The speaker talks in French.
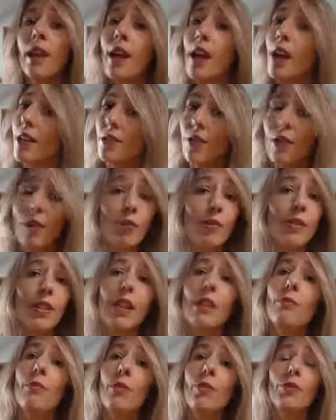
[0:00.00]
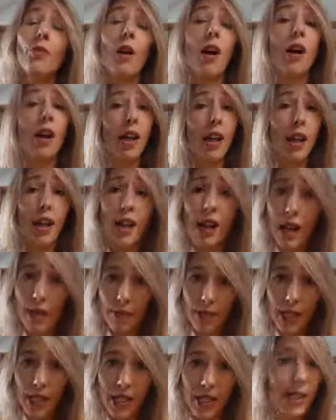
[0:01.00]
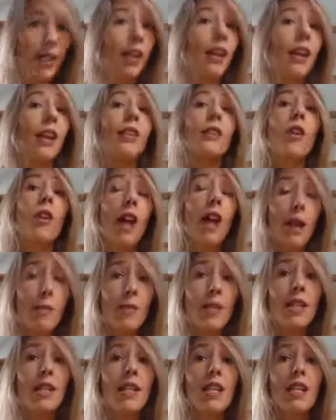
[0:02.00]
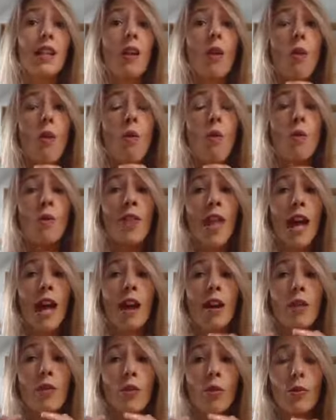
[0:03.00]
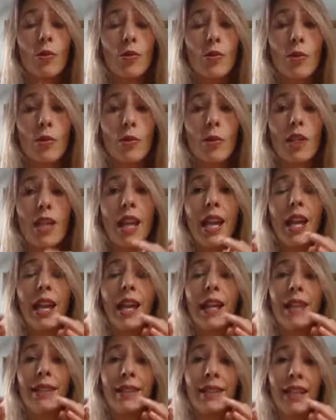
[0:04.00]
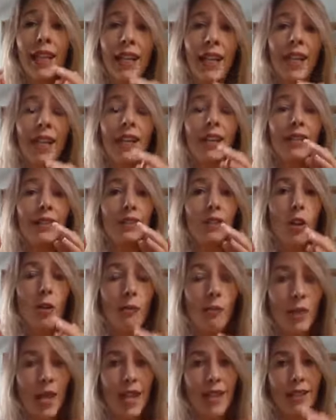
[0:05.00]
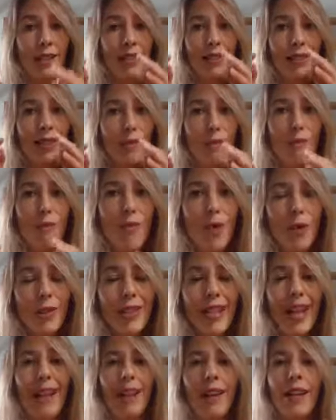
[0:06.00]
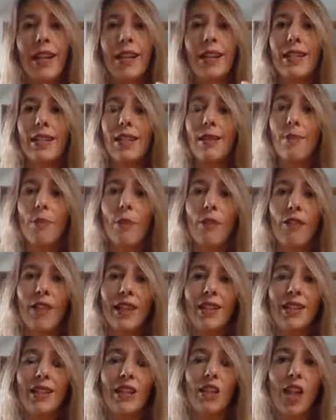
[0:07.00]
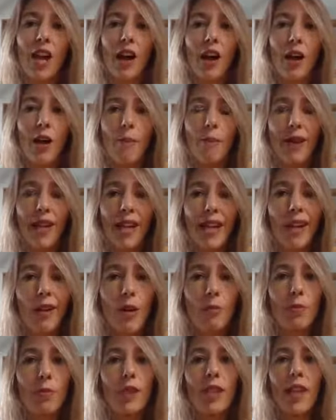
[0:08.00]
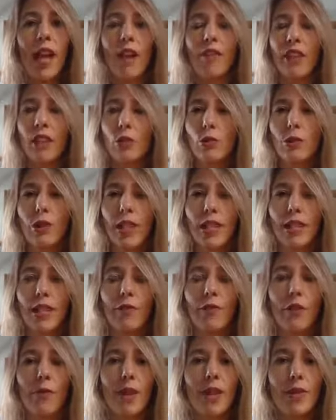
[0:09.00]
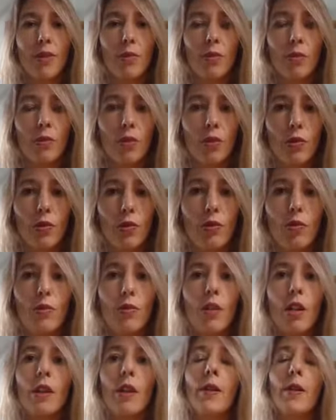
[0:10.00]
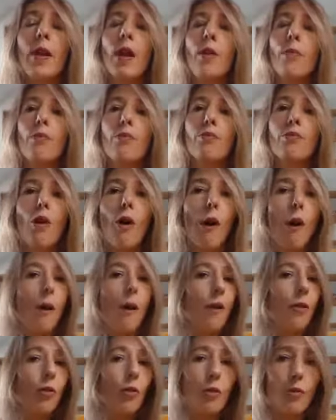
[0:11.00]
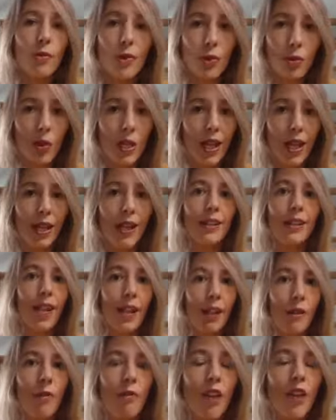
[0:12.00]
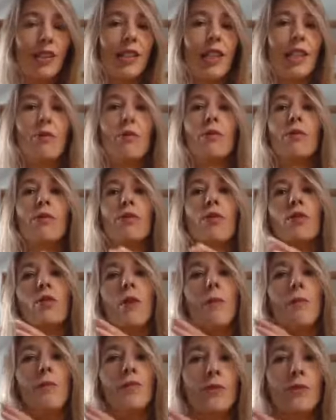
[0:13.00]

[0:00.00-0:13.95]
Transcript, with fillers: un seul conseil pour toi, Rapidly. Dans Rapidly, on a construit des templates, des modèles qui peuvent être déjà pré-remplis avec toutes les informations que tu nous donnes pour construire ta conversation de vente,